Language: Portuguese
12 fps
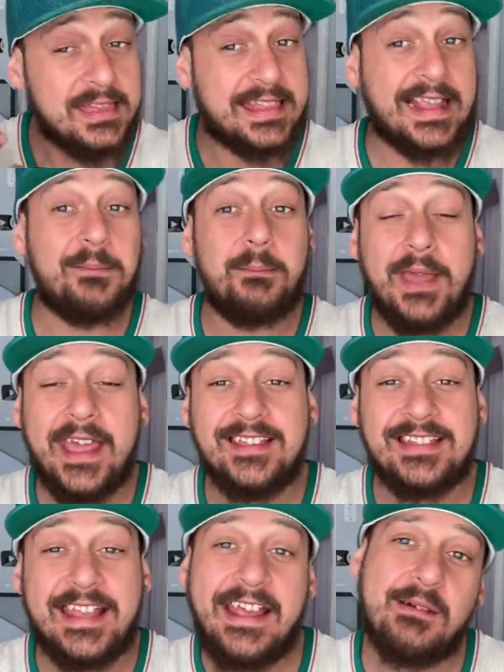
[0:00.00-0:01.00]
Também
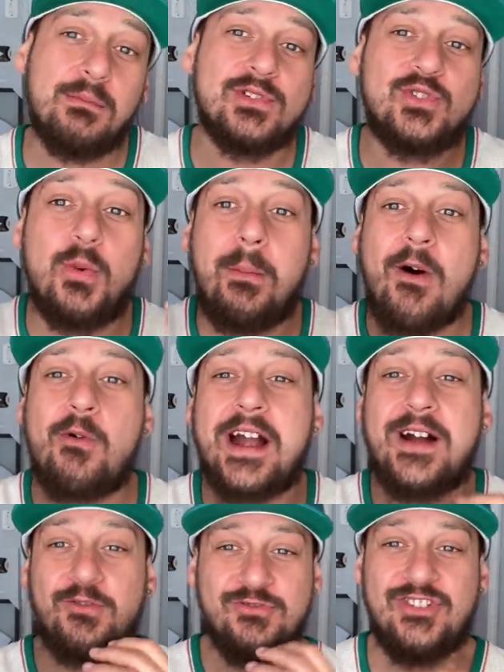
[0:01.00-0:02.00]
temos o
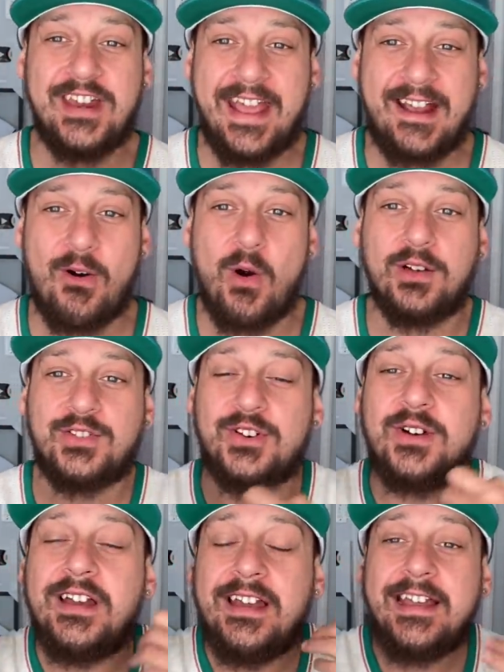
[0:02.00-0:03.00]
balcão de
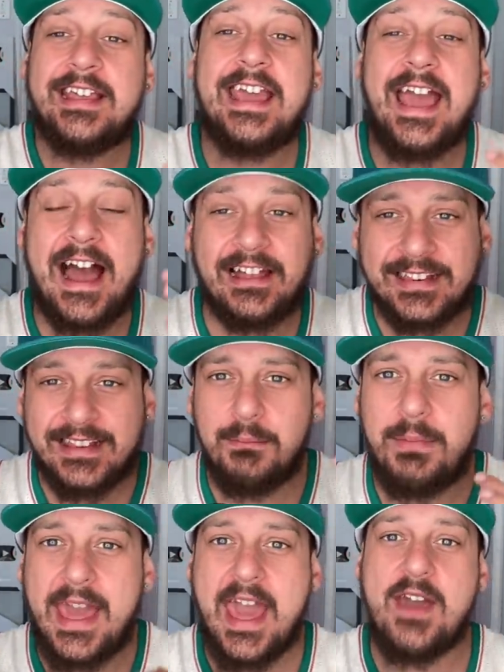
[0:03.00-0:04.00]
negócio que é a
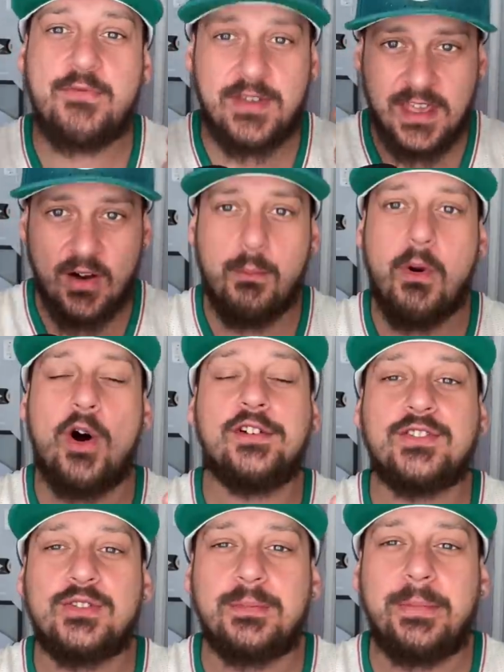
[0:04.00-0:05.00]
CBF e eu
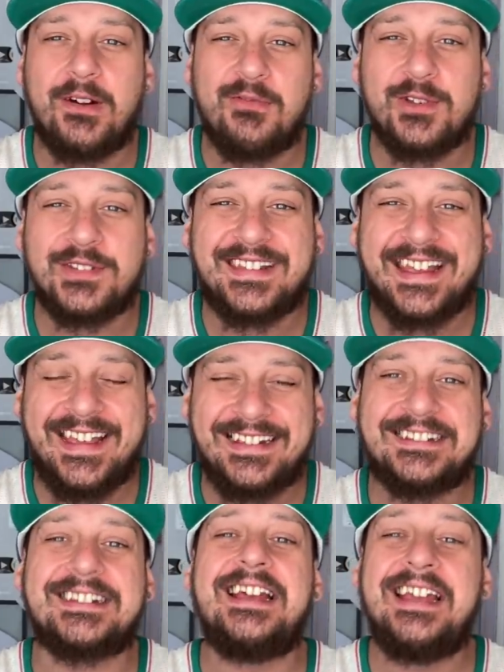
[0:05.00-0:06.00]
mostro para
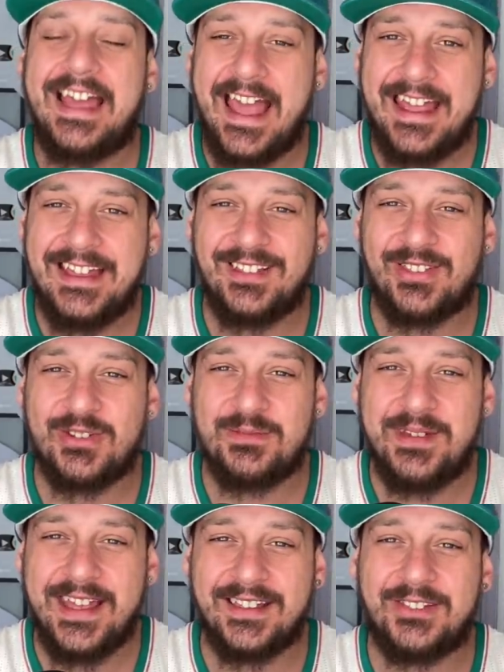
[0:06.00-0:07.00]
vocês, é isso
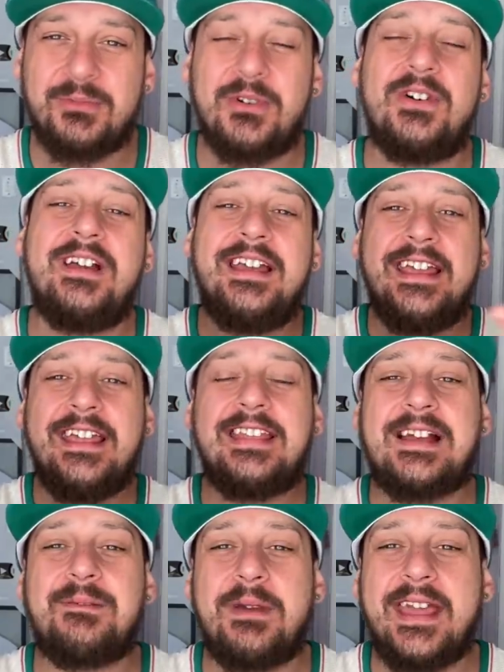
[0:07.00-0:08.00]
mesmo? E
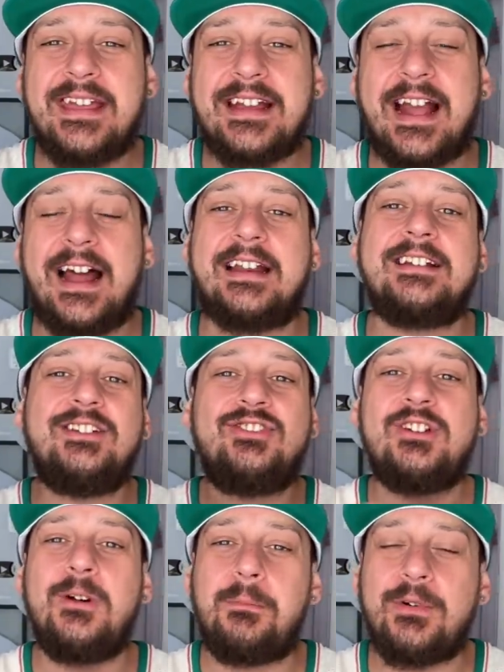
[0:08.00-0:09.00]
também, cara, a
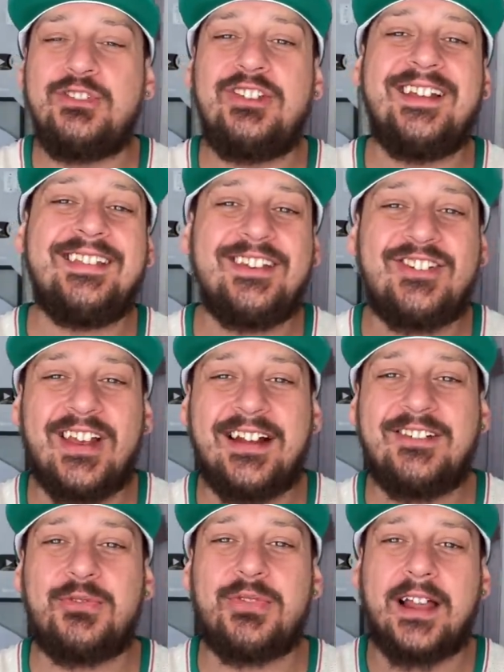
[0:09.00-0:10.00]
gente não podia deixar
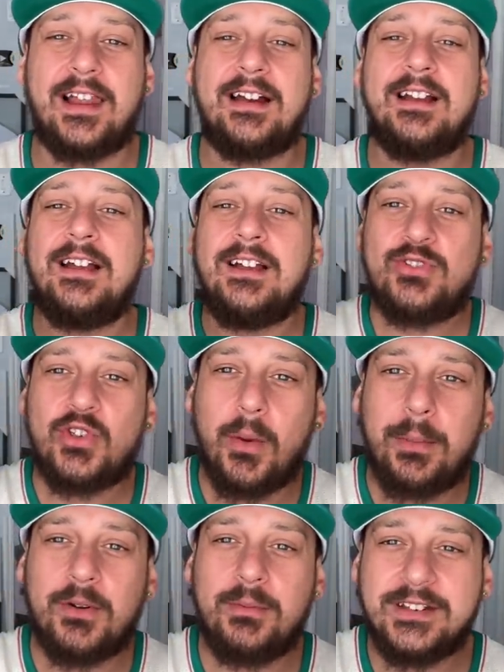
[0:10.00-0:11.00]
de falar
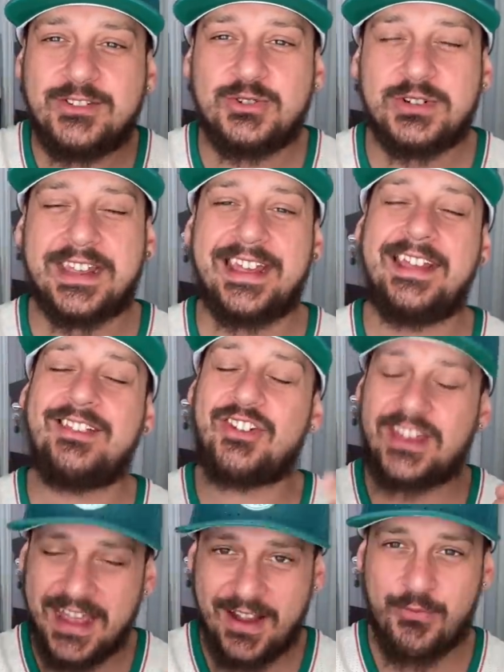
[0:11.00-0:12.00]
sobre o Manzukit. O
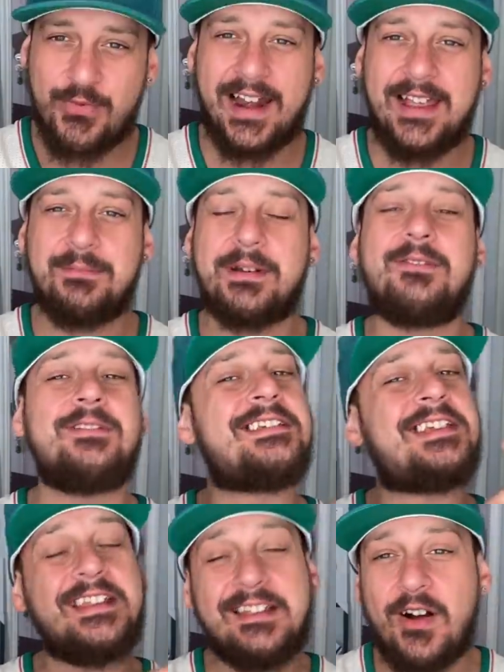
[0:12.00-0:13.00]
que, que eu falei para
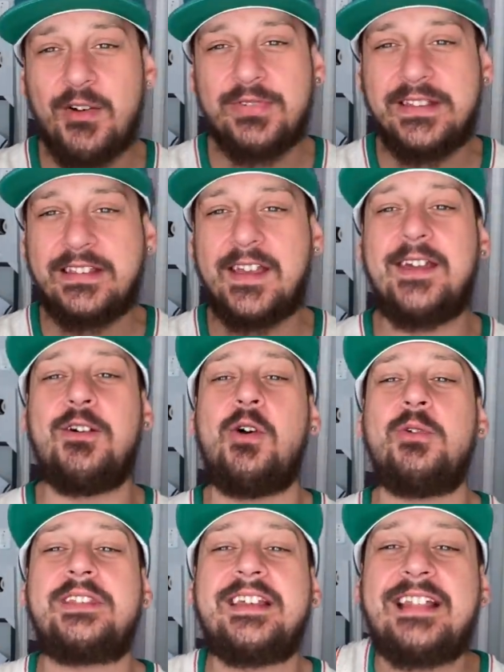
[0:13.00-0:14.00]
vocês? Eu avisei
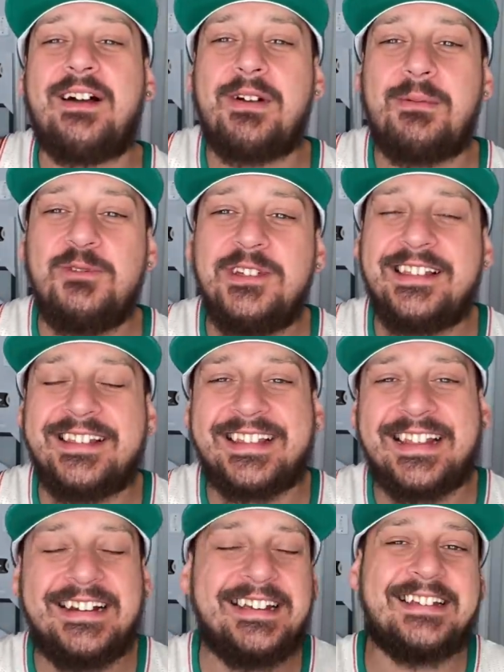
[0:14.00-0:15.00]
ontem, tava muito
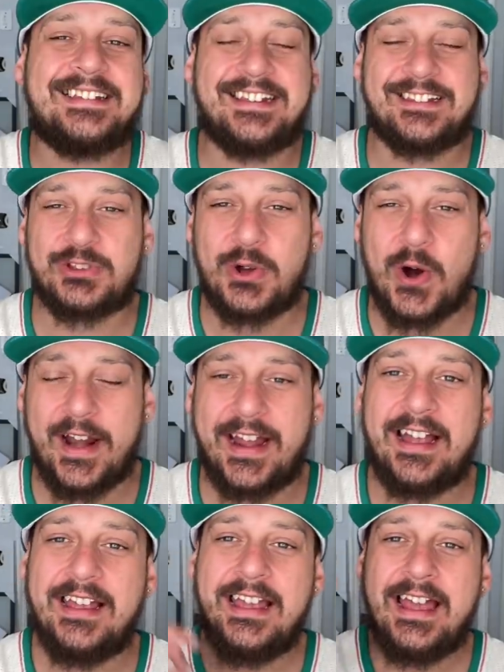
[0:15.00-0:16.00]
estranha essa história.